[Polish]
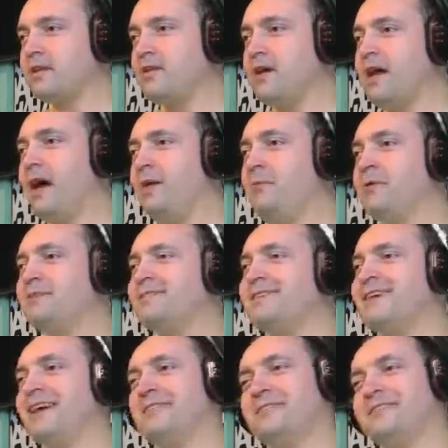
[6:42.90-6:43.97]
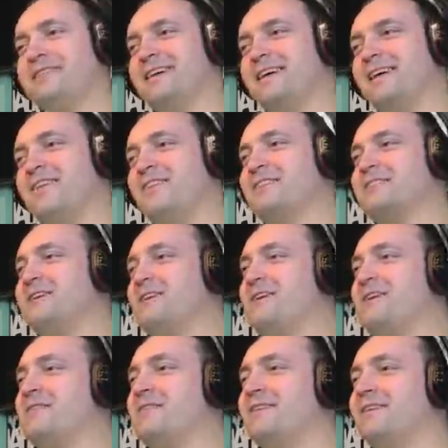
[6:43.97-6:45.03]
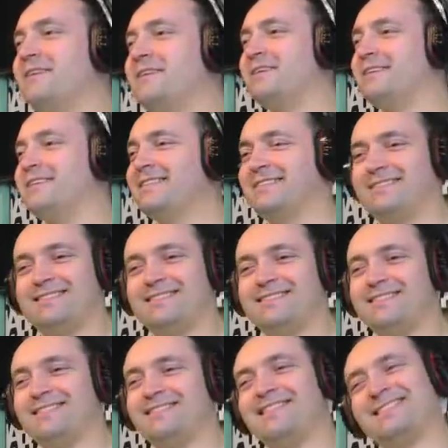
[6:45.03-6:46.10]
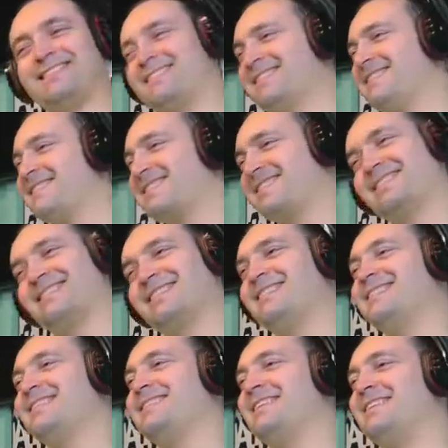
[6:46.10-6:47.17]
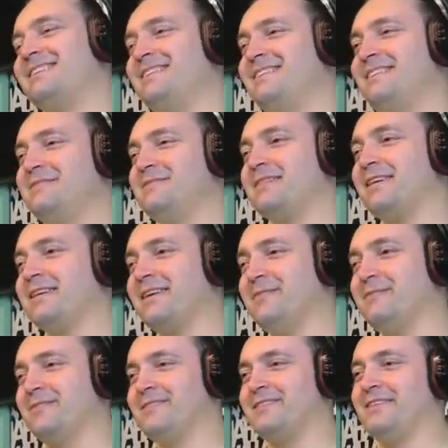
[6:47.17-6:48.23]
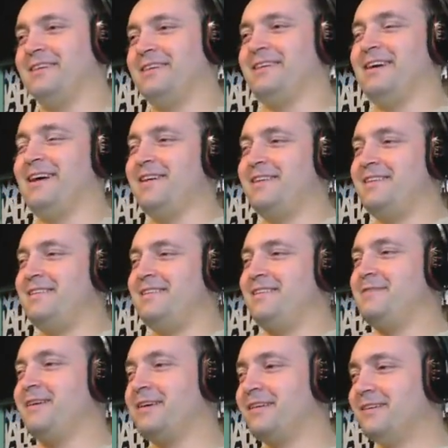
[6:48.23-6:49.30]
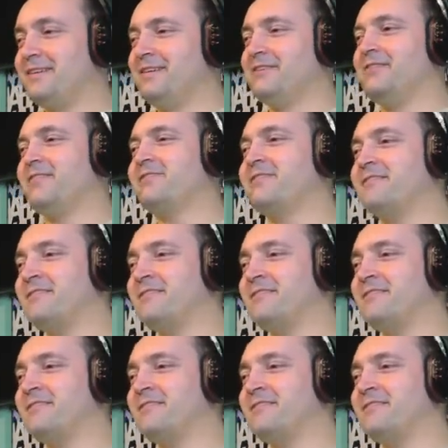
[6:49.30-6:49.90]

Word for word: A mocy jak widzę oszalały. Kurde, kurde, ja lubię takie emocje, nie? Ale lubię. To jest,